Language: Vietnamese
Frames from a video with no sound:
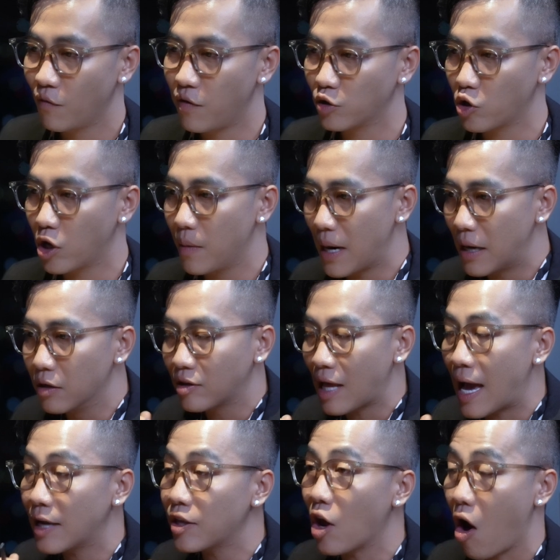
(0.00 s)
Phần sầu điệp đã được
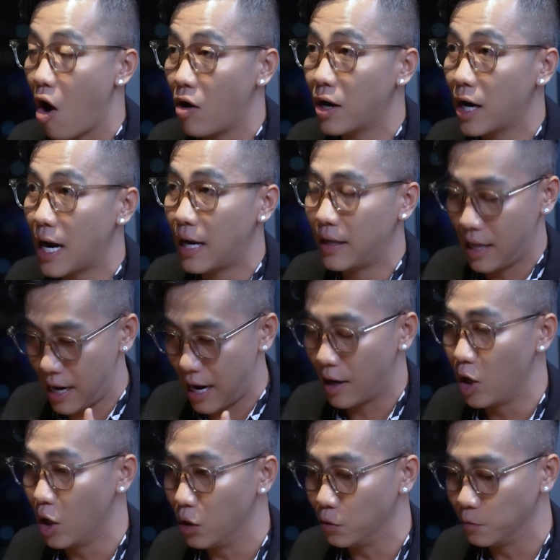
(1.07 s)
thái nhỏ ra thành hạt
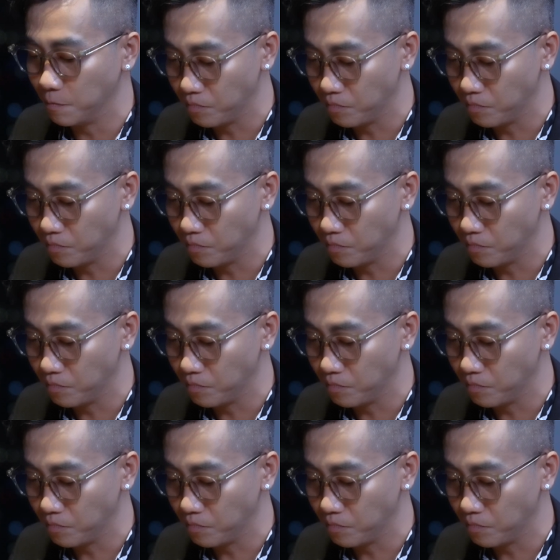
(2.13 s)
lựu